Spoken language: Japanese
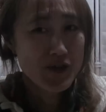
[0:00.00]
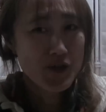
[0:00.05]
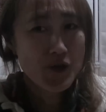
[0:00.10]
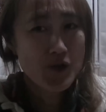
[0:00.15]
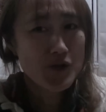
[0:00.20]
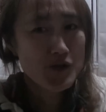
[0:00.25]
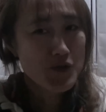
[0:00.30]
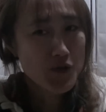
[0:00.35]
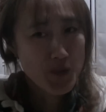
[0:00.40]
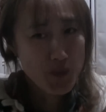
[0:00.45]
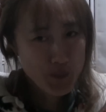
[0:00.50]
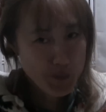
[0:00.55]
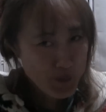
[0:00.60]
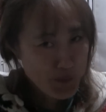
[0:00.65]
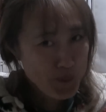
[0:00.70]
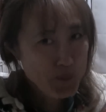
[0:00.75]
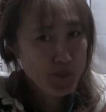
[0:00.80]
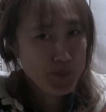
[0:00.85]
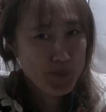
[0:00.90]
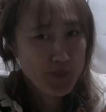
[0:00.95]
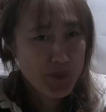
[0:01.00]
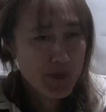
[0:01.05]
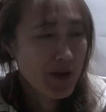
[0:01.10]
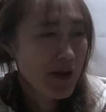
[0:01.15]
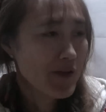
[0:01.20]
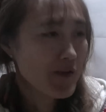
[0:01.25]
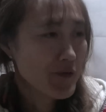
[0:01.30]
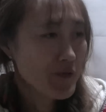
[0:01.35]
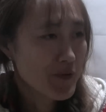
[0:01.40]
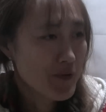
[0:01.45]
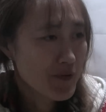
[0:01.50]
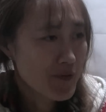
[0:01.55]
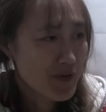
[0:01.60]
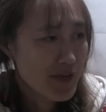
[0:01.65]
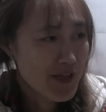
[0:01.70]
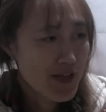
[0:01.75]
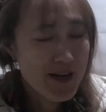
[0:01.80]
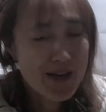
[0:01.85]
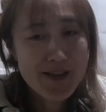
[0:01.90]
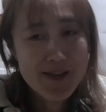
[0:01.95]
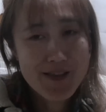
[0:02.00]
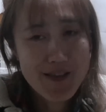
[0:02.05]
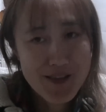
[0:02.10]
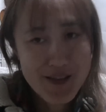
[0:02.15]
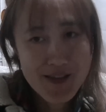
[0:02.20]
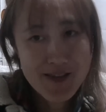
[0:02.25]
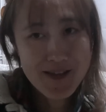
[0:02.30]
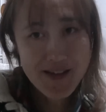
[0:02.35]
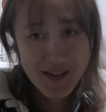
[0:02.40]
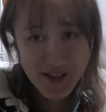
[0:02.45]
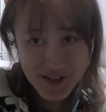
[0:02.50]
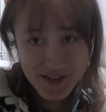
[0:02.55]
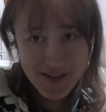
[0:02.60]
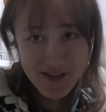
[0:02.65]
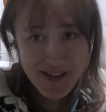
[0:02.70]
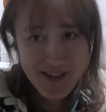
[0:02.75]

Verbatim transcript: いろいろと、うん、あの聞かれてね。はい